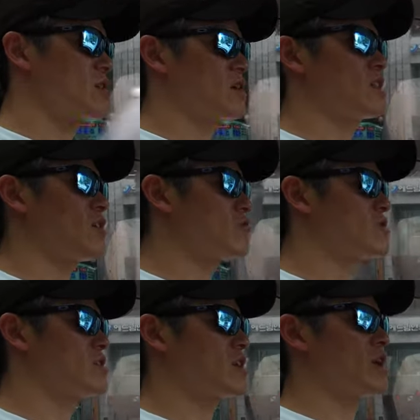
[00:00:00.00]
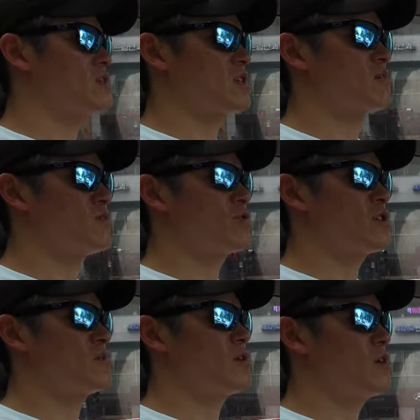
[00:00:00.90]
저희가 타고 있는 케이 세븐
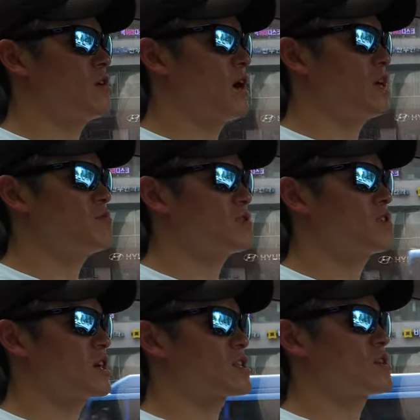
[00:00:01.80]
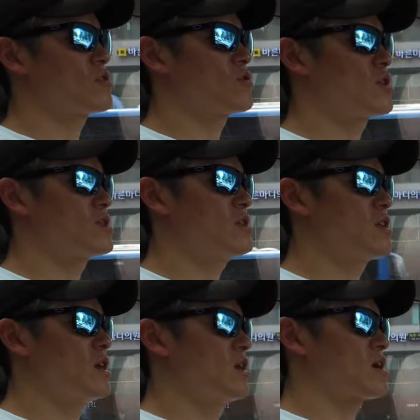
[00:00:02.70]
프리미어 하이브리드 같은
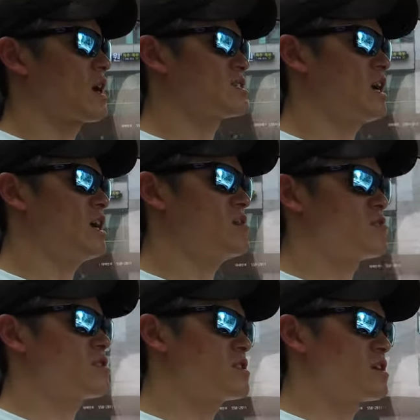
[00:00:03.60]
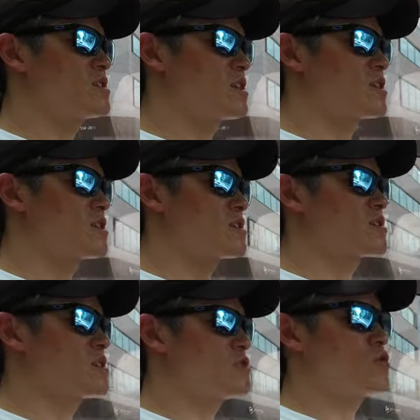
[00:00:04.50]
경우에는 가장 하이브리드의 이제
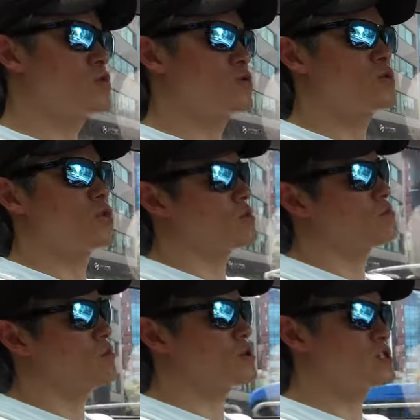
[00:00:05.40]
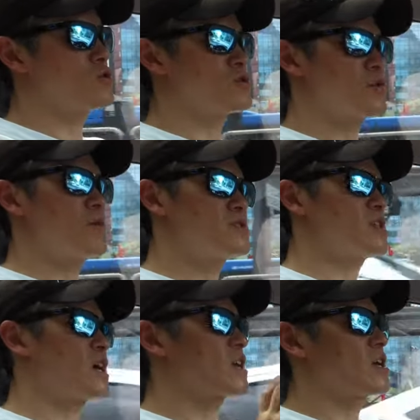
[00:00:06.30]
기초, 뭐 기초 첫
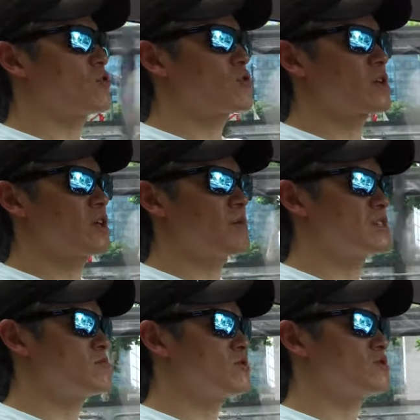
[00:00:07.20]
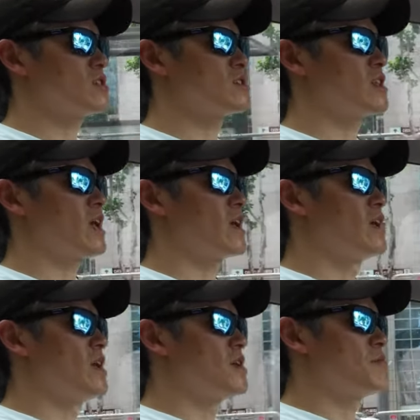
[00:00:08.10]
번째 단계라고 이렇게 말씀드릴 수 있는데,
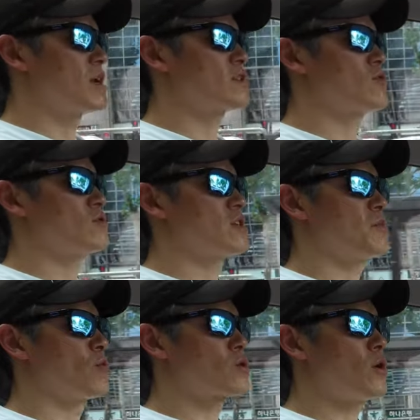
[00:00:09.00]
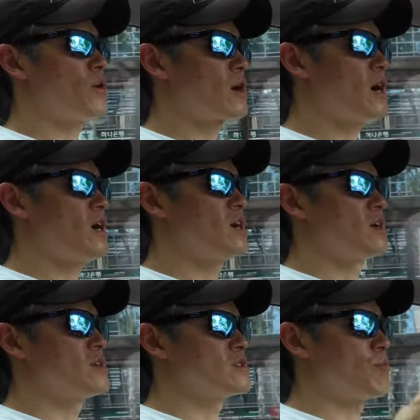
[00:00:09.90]
말 그대로 이제 모터가
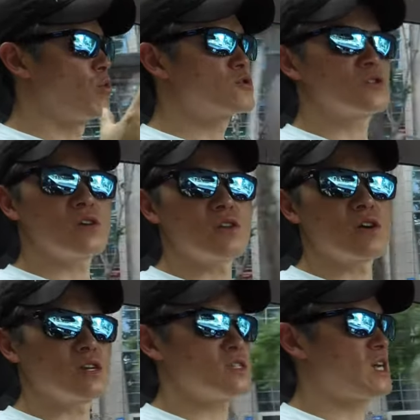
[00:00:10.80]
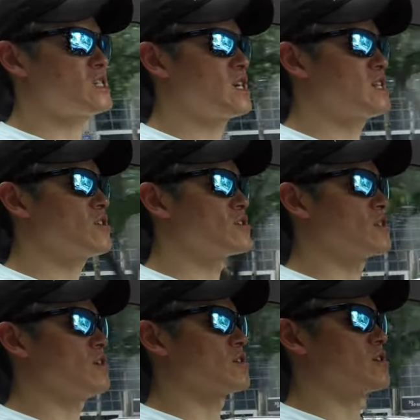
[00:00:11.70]
이제 보조적인 역할을 사실 하는
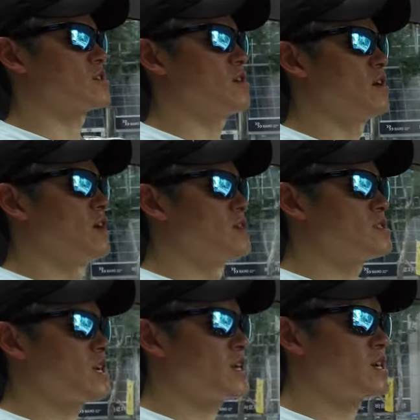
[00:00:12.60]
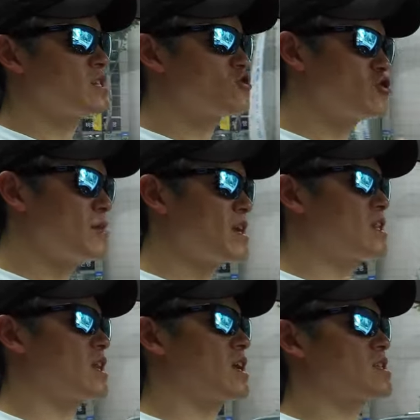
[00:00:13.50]
거죠. 그래서 차량이
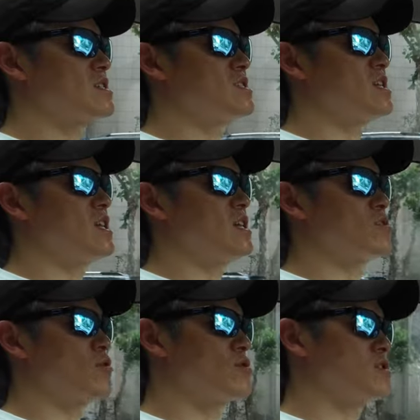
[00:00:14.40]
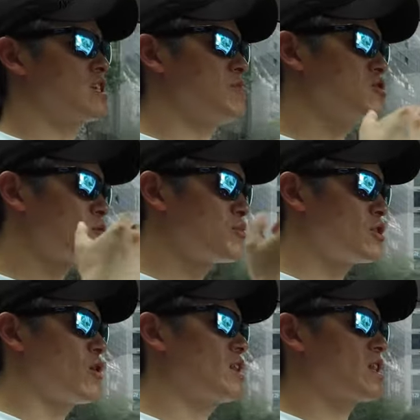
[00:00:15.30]
출발할 때라든지 또는 힘이 좀
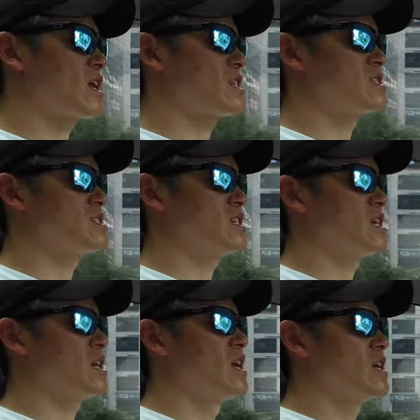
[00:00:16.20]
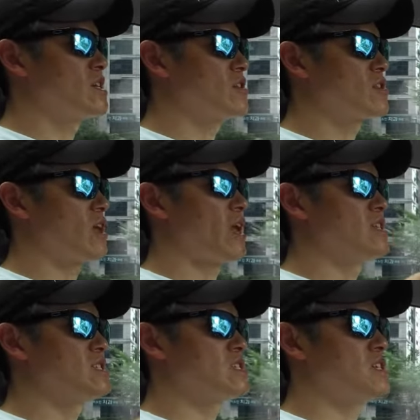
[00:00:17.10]
필요할 때라든지 이럴 때
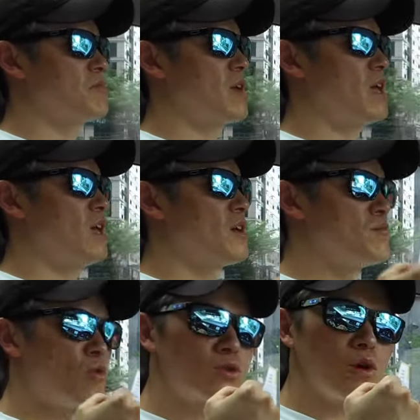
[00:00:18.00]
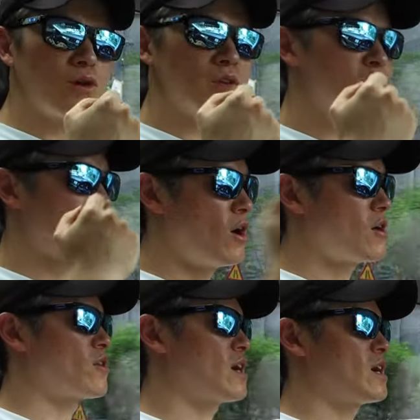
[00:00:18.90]
엔진 힘에 모터 힘을
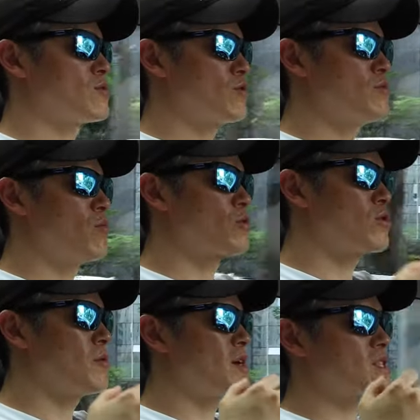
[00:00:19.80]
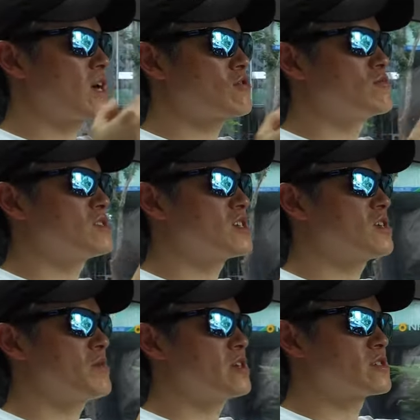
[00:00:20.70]
더하거나 또는 모터만 따로
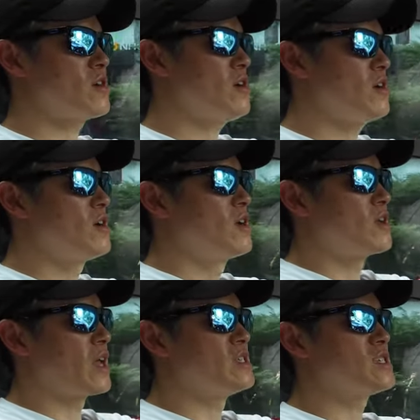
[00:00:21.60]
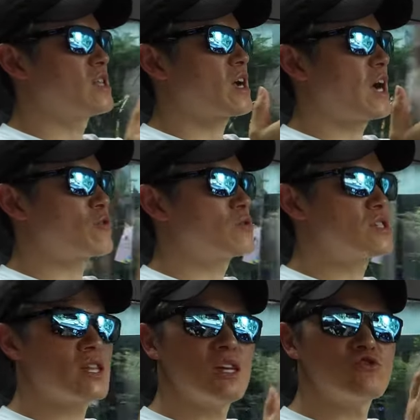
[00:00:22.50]
움직이면서 엔진의 가동을
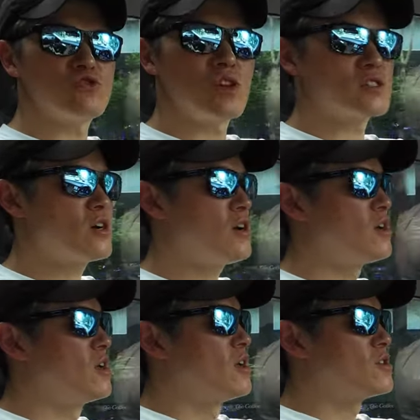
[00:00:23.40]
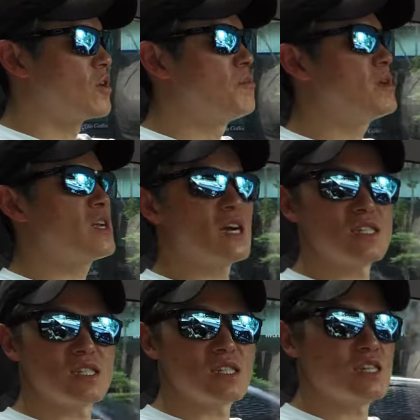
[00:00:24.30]
최대한 줄여서 연비를
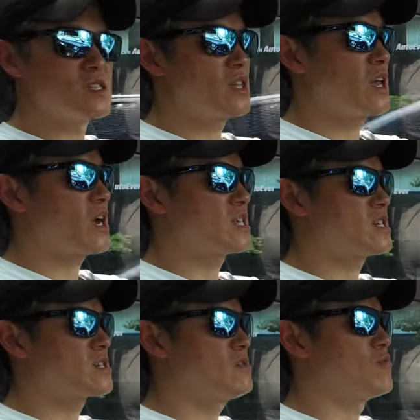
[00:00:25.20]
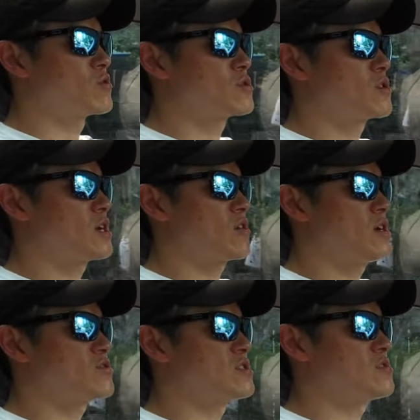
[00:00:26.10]
향상시키는 게 가장 큰 목적이라고
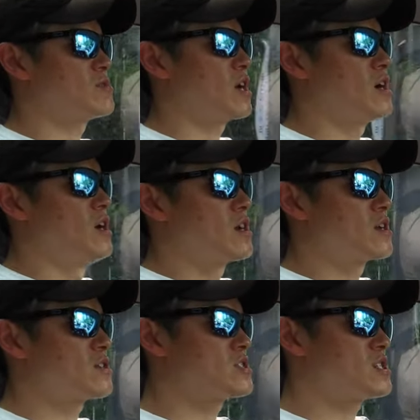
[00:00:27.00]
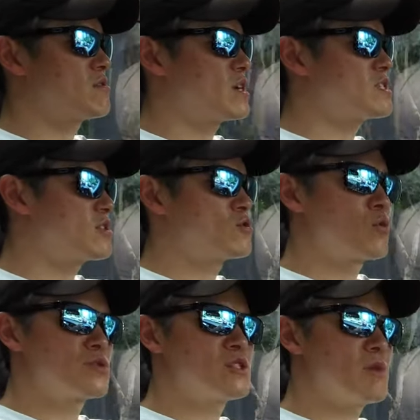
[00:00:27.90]
할 수 있습니다. 그래서 지금같이 이런
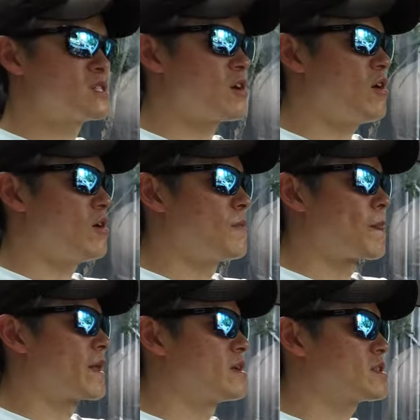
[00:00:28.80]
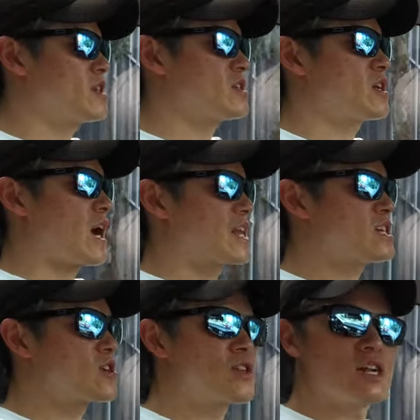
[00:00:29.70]
도심에서 특히 이제
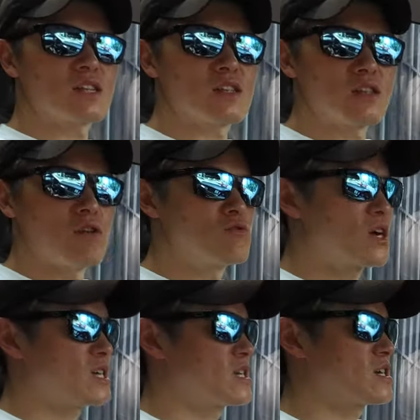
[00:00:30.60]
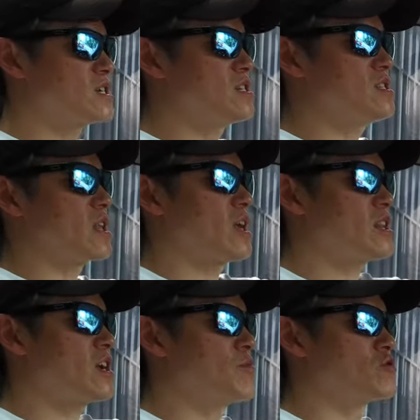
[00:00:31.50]
가다서다 할 경우가 가장 큰
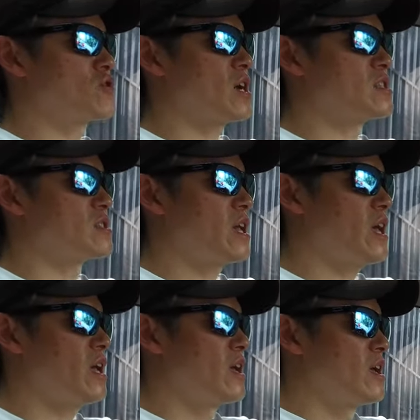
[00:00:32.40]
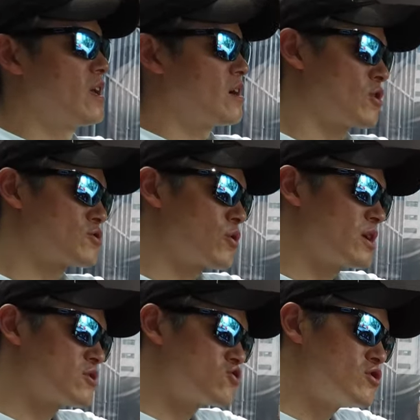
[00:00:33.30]
혜택을 볼 수가 있는데,
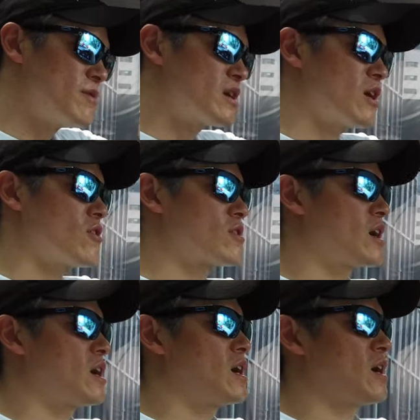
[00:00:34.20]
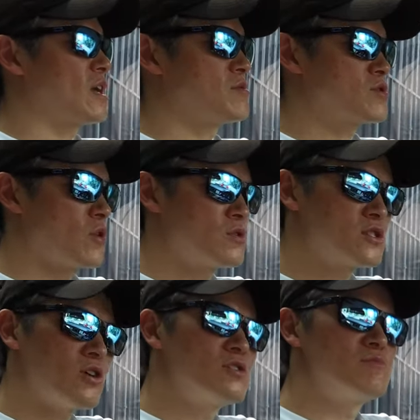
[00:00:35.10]
저속에서 출발을 하거나 아니면
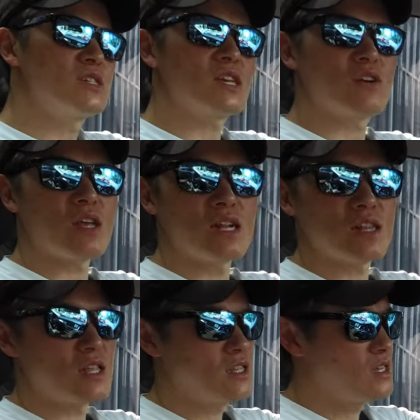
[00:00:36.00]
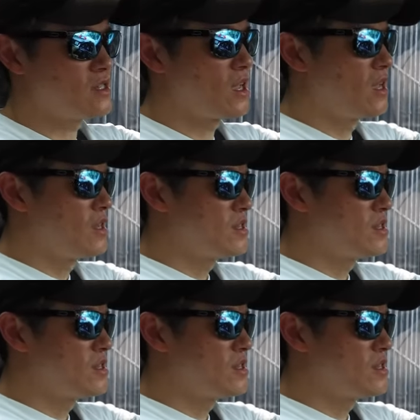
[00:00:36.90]
천천히 움직이거나 할 때는